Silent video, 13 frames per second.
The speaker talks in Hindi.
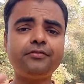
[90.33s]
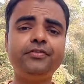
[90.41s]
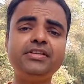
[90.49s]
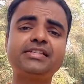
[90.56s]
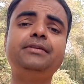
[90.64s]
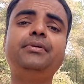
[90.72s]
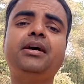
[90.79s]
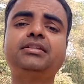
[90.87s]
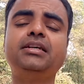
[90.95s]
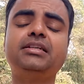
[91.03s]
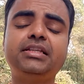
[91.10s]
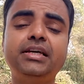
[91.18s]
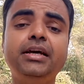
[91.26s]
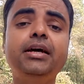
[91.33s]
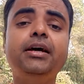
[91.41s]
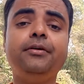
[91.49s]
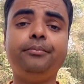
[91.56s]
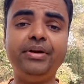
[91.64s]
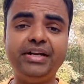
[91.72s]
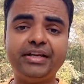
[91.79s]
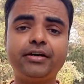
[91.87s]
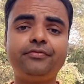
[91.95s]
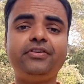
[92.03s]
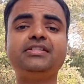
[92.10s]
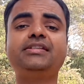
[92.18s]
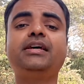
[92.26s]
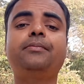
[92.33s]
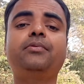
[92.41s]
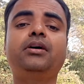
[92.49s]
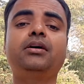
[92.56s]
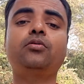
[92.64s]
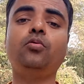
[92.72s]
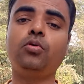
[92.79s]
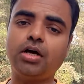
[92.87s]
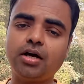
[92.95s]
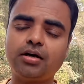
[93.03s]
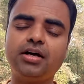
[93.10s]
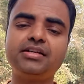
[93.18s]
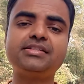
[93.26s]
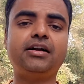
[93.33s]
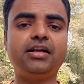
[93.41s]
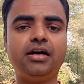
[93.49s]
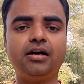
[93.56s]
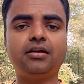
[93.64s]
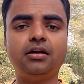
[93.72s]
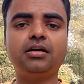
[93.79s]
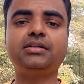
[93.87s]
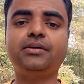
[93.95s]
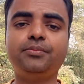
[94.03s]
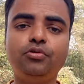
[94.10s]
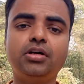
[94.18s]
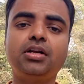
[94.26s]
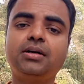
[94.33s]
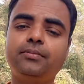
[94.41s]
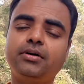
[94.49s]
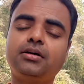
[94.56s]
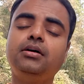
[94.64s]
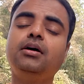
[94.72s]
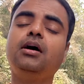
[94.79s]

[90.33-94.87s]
फ़ीस की बात करते हैं बीटेक का फ़ीस है आपका कोटा का है साढ़े आठ लाख जबलपुर का लगभग